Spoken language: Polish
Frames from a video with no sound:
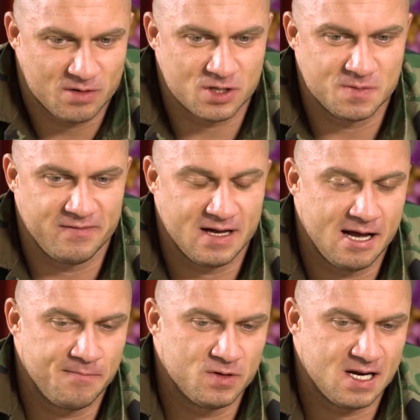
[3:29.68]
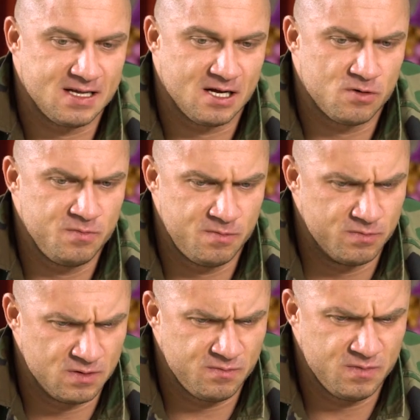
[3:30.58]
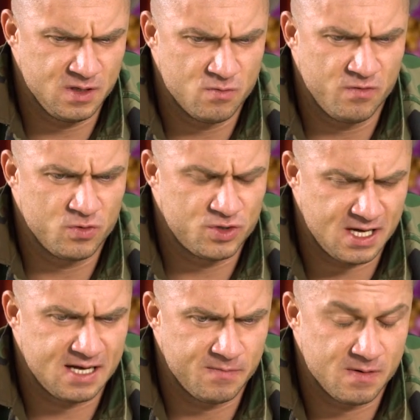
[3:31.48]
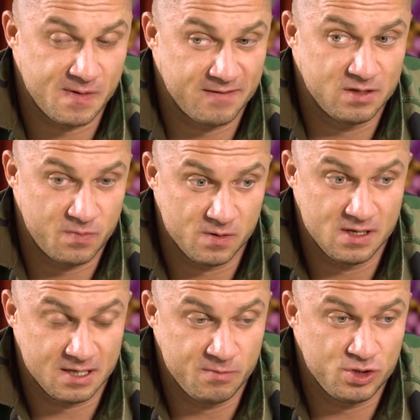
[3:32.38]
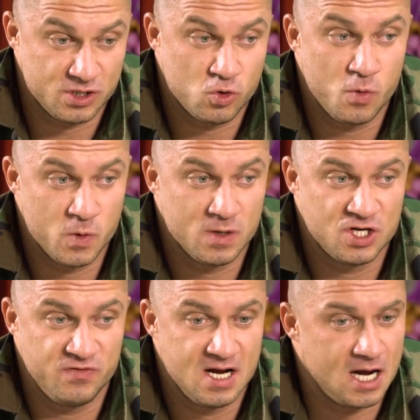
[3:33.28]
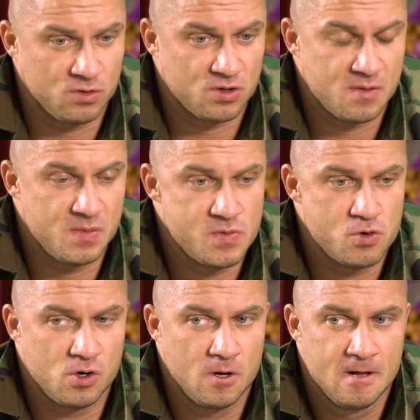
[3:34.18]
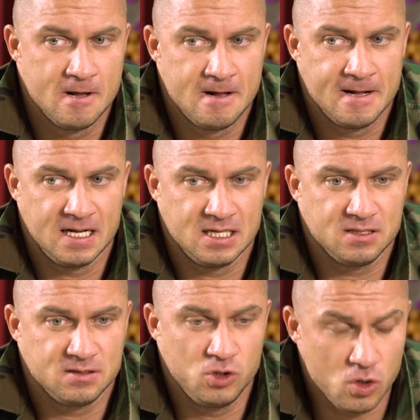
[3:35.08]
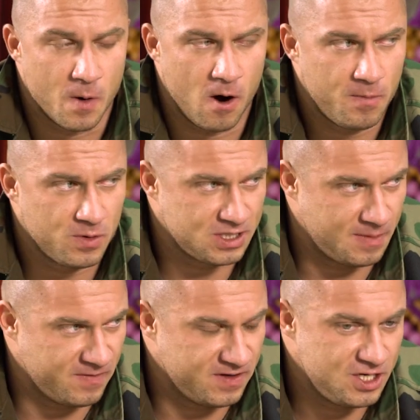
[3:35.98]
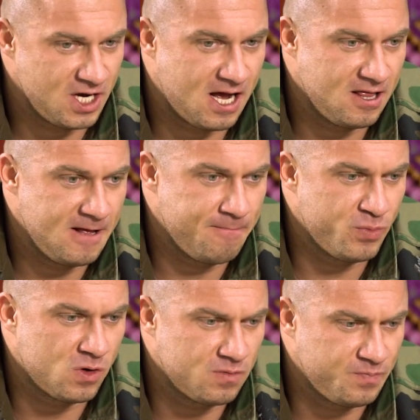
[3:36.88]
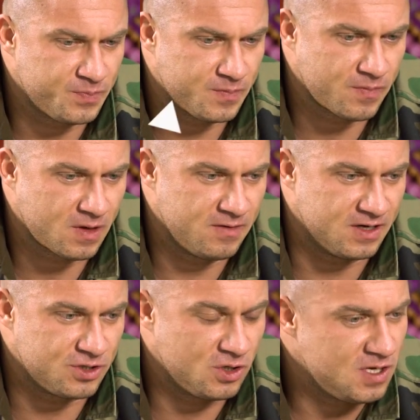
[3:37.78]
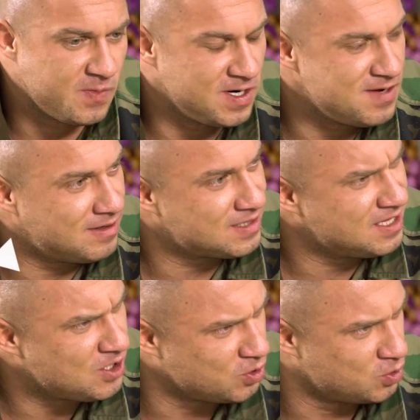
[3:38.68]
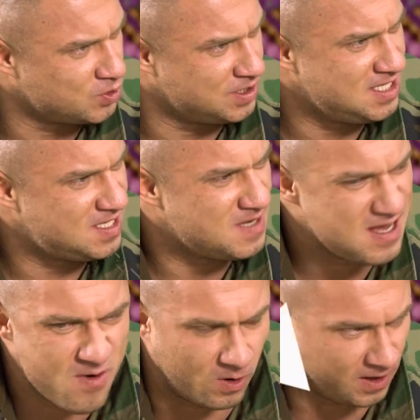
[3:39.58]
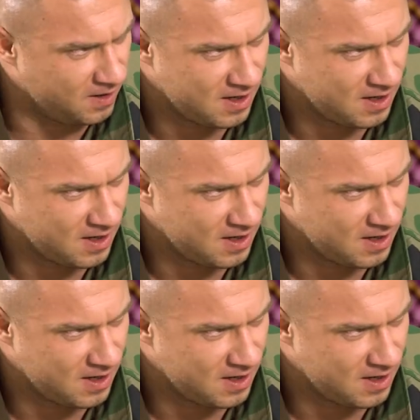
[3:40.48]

się rozmawiałem, on Radek mi, mi mówił, że ja naprawdę jakbym się skupił na dźwiganiu, to tam by było e, grubo, można no. powiedzieć, no. ale bo mm, wiesz, do tej pory nie miałem żadnej kontuzji, nic mnie nie boli.